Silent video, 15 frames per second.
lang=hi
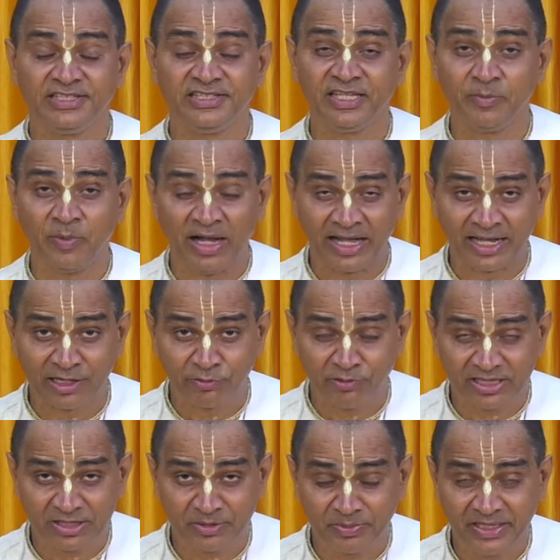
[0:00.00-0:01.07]
ये
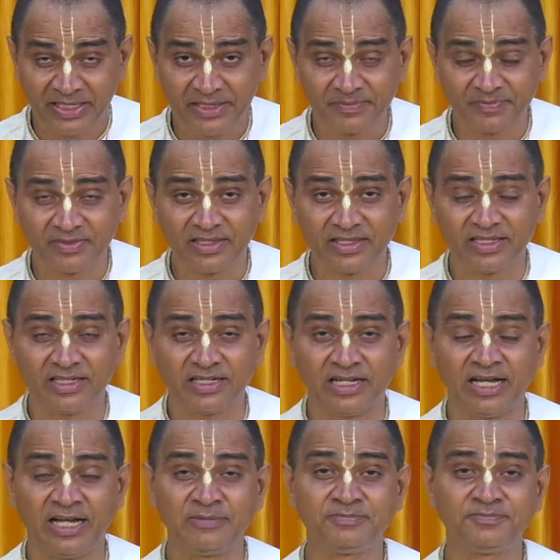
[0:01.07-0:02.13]
भागवत में
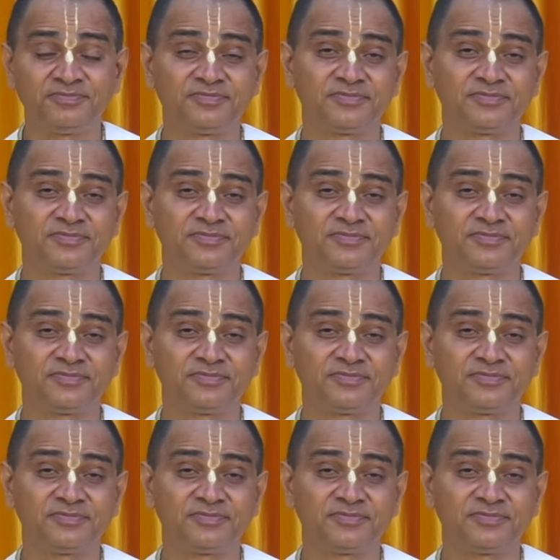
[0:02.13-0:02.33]
हम